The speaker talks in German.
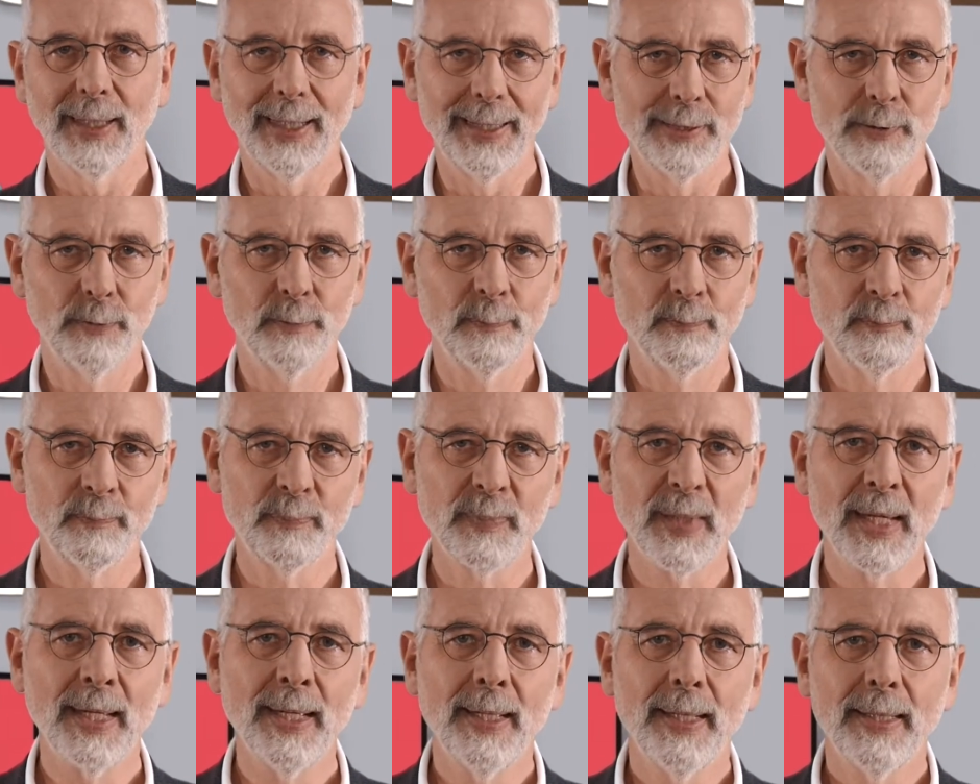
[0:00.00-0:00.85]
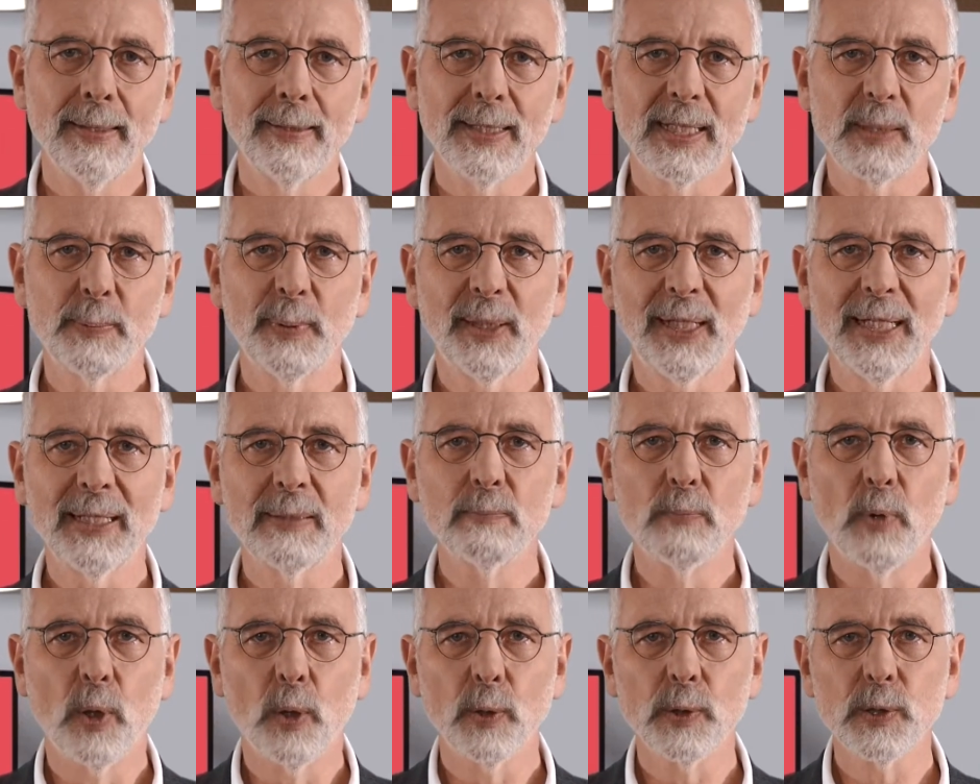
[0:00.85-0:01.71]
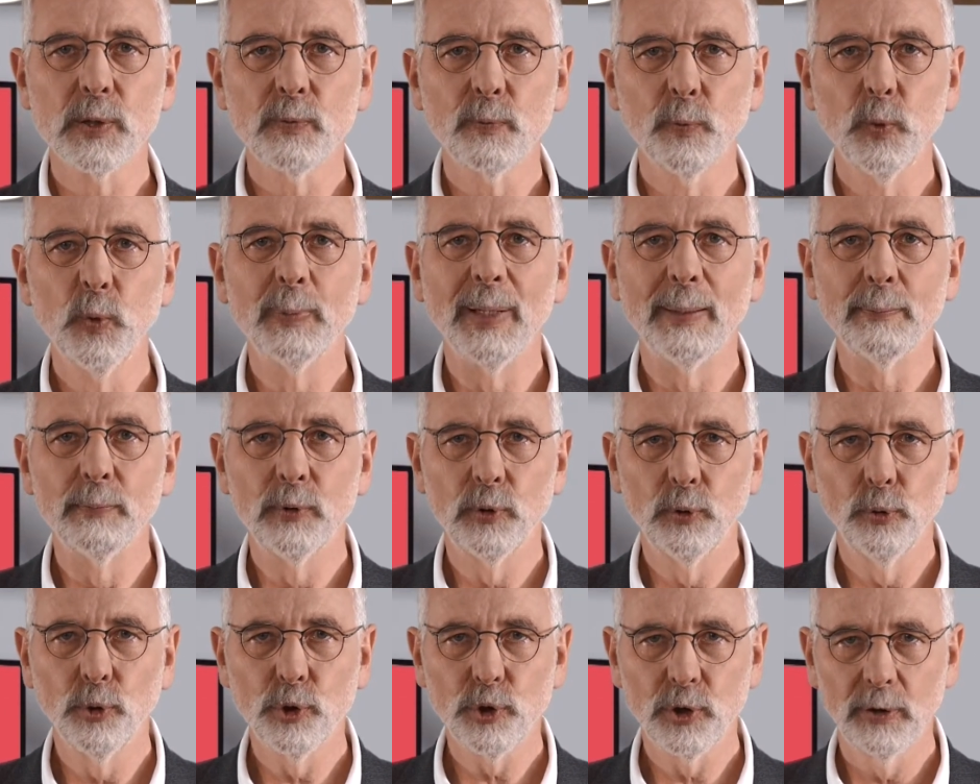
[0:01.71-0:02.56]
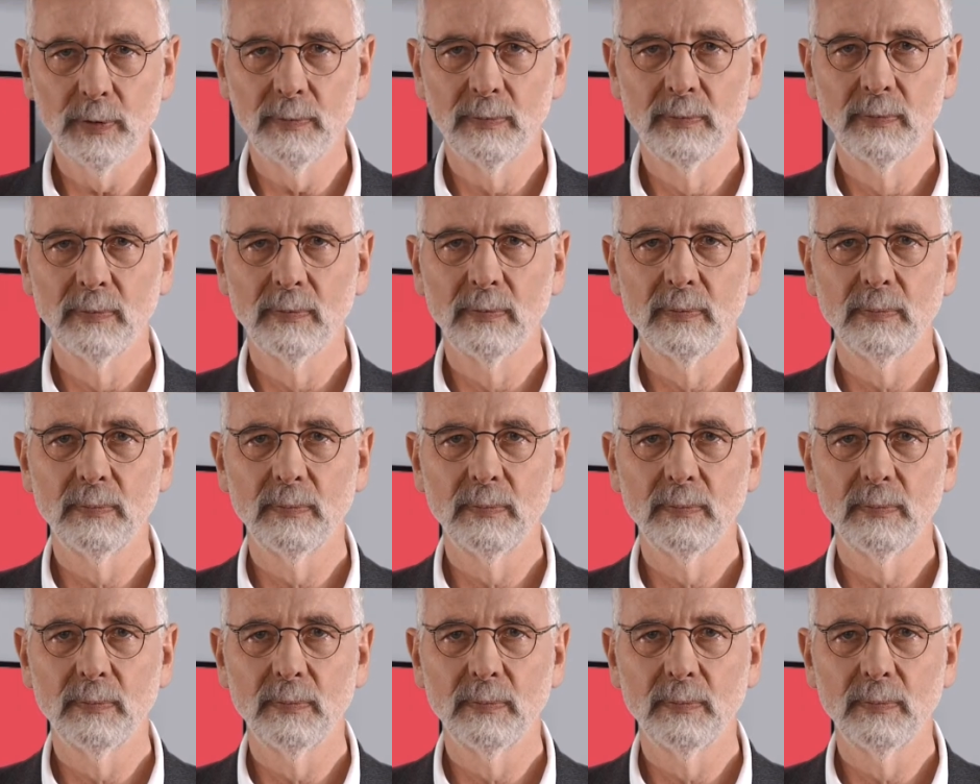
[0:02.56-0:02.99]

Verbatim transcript: Also, das beginnt morgens früh beim Duschen.